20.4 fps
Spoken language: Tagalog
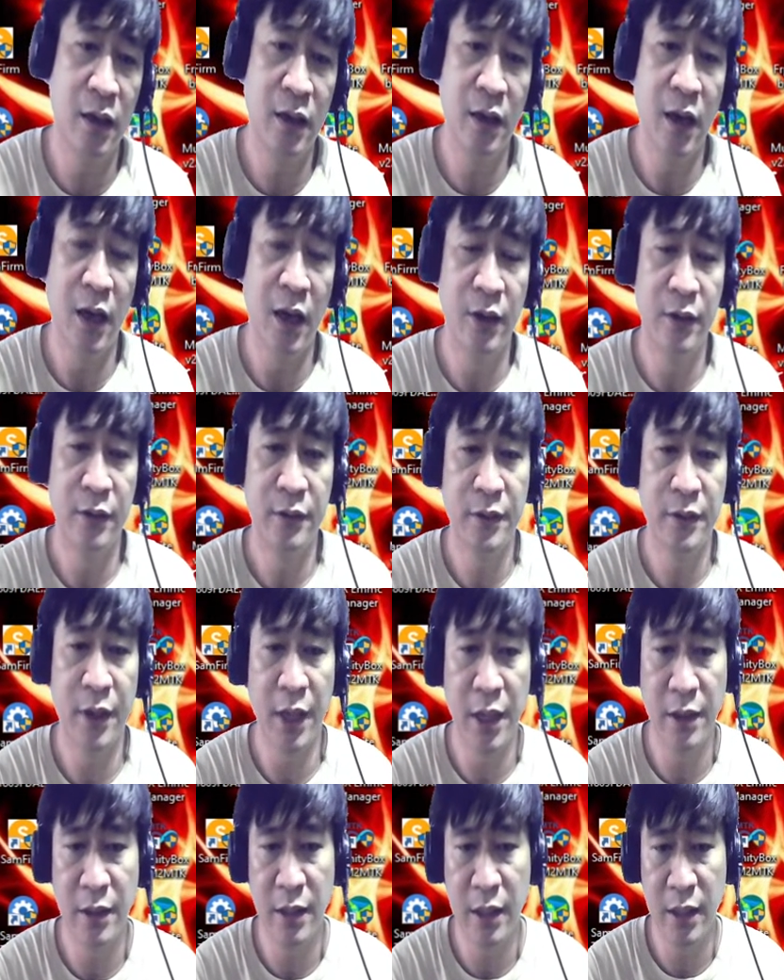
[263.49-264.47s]
ano,
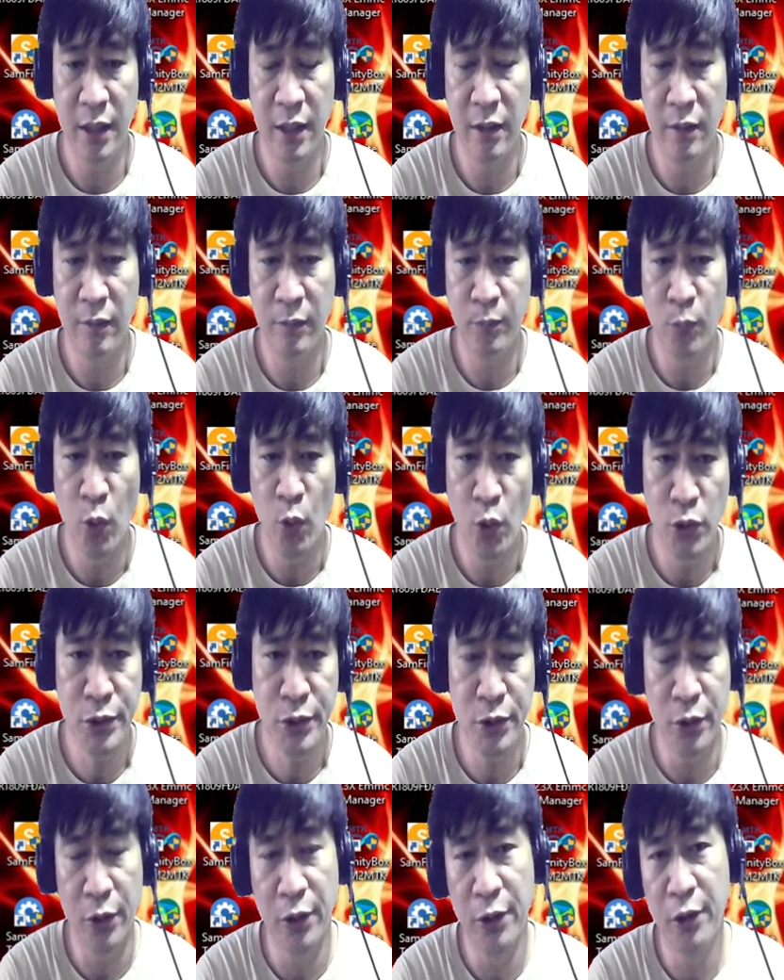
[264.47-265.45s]
trending post
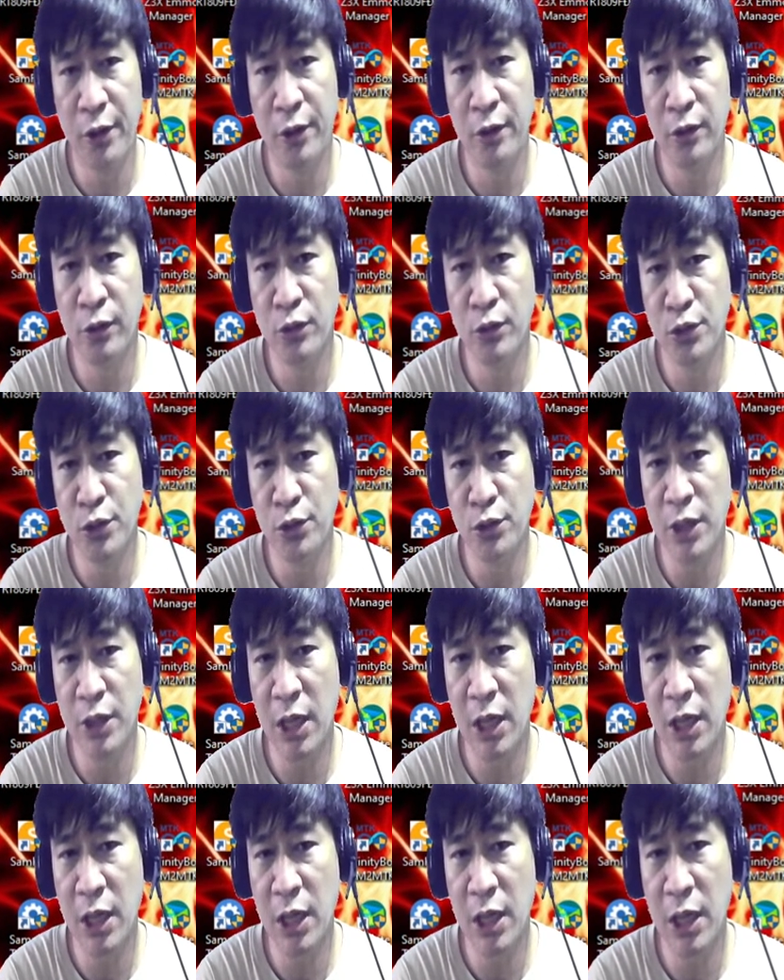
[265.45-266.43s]
or gusto niya
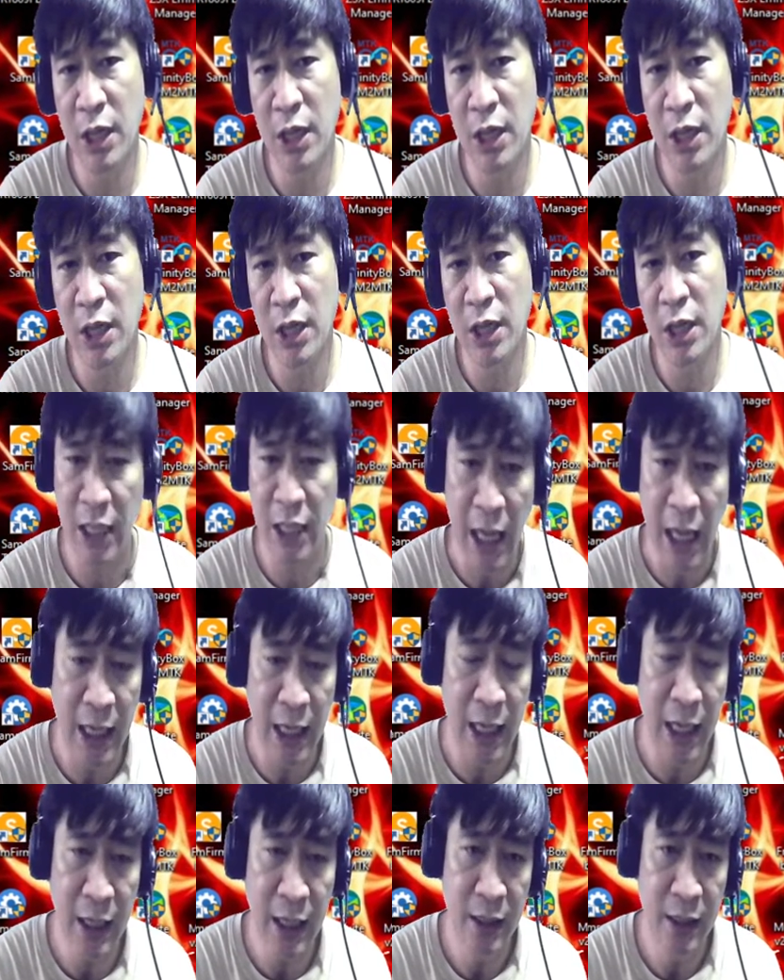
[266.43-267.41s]
lang
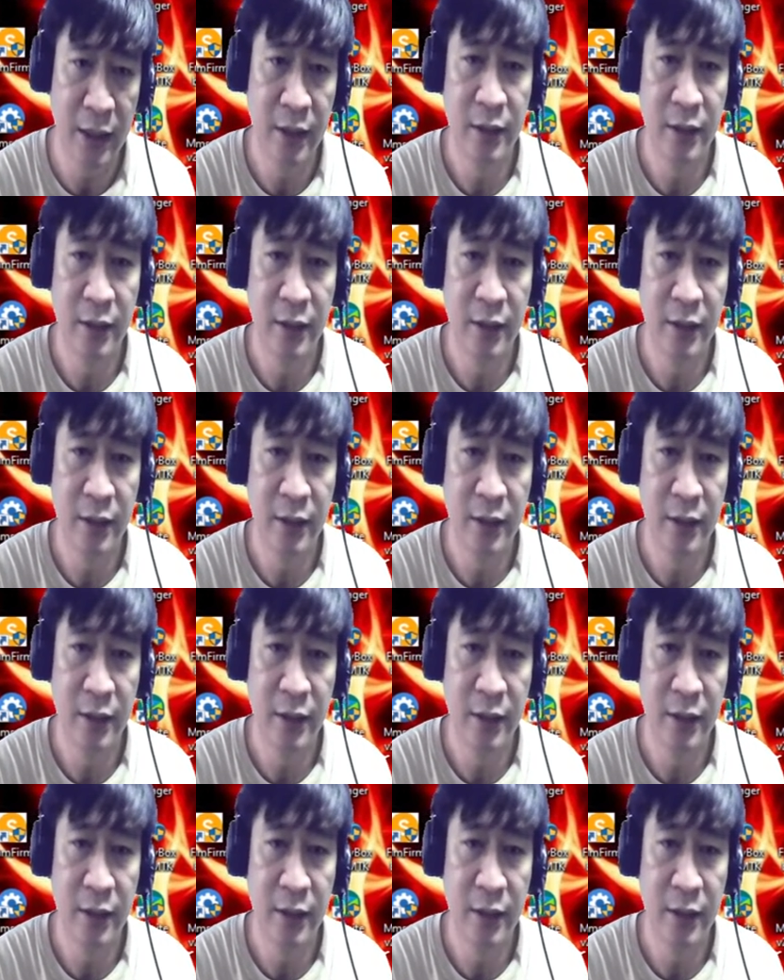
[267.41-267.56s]
makilala